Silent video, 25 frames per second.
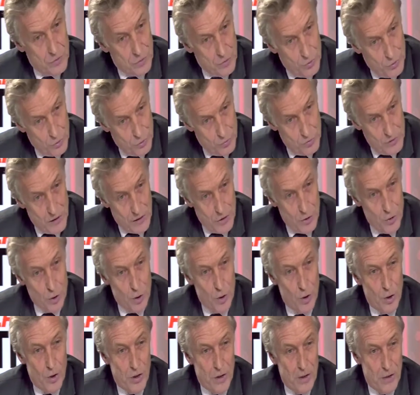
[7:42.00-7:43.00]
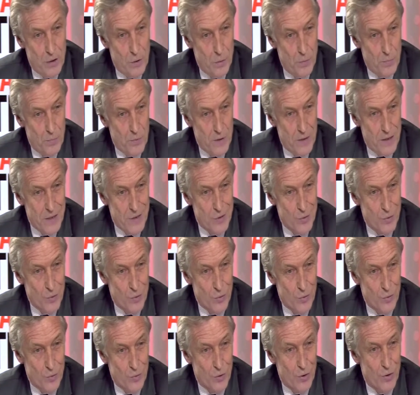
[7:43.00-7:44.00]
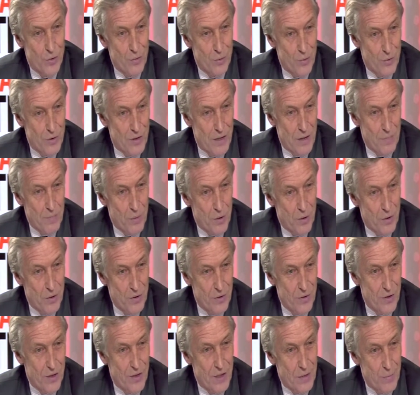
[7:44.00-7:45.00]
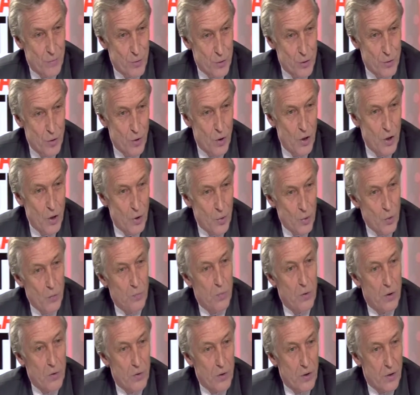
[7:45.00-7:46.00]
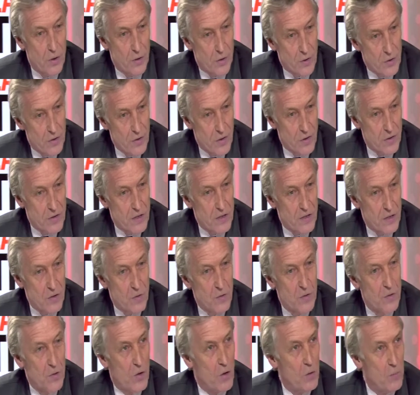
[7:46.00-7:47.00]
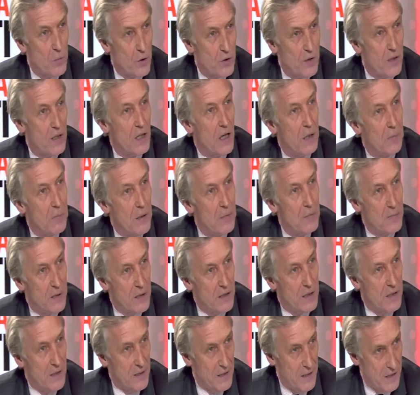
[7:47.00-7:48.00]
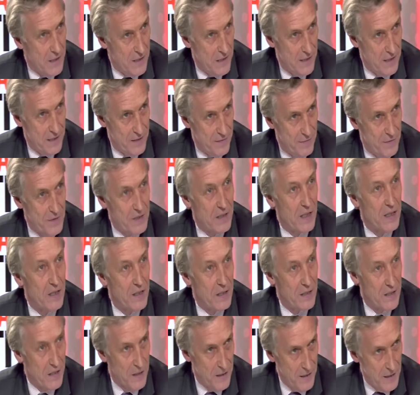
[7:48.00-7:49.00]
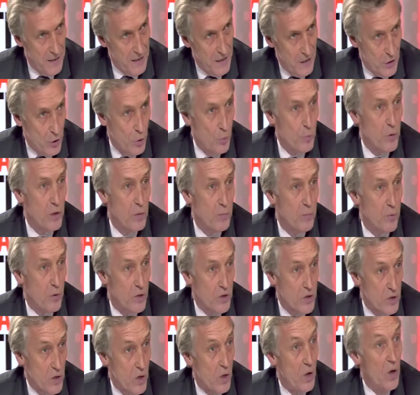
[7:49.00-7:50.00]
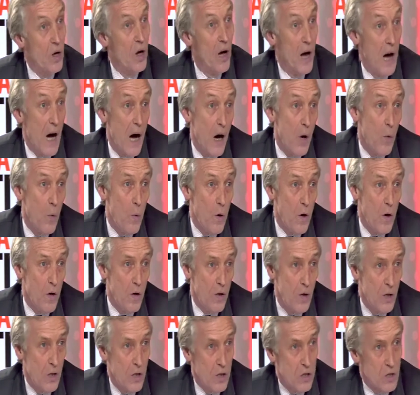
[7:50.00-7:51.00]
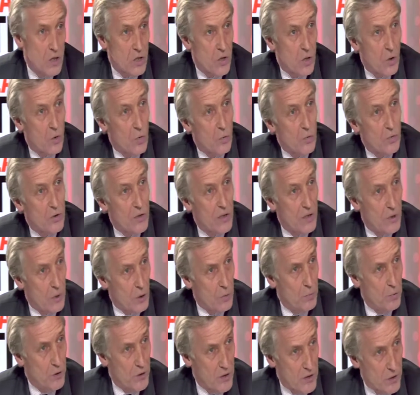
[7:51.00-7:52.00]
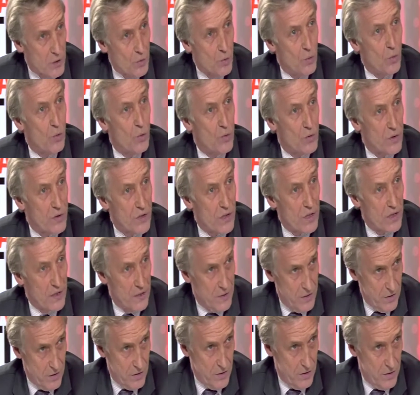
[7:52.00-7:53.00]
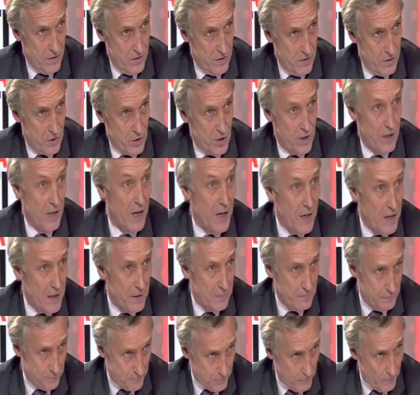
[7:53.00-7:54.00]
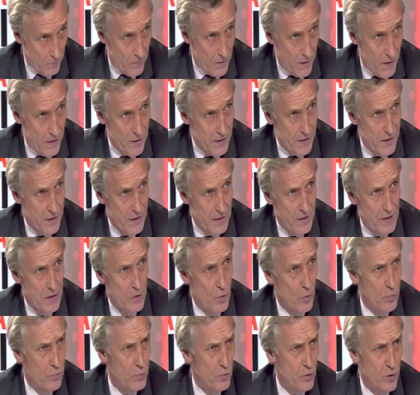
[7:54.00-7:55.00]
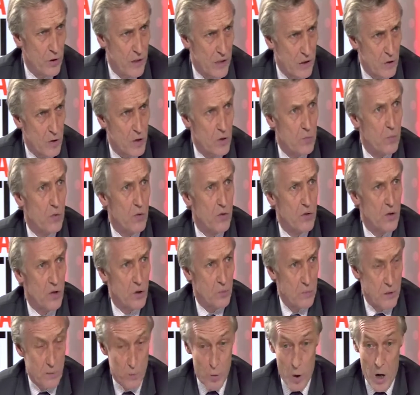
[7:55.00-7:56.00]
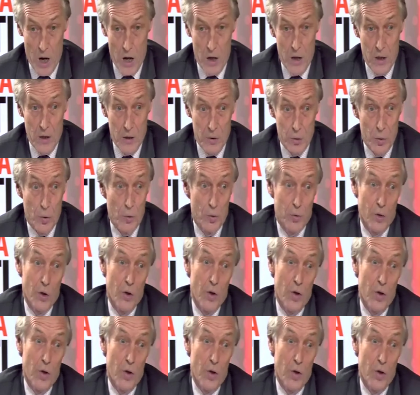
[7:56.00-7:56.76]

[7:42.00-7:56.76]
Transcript: je suis d'accord avec le PS, je suis content de l'apprendre dans la mesure où pendant leurs 6 ans, ils ont augmenté quand même la, fiscalité de 8% à Rouen, sans compter l'augmentation au Conseil général qui a été de plus de 14% de mémoire. Donc,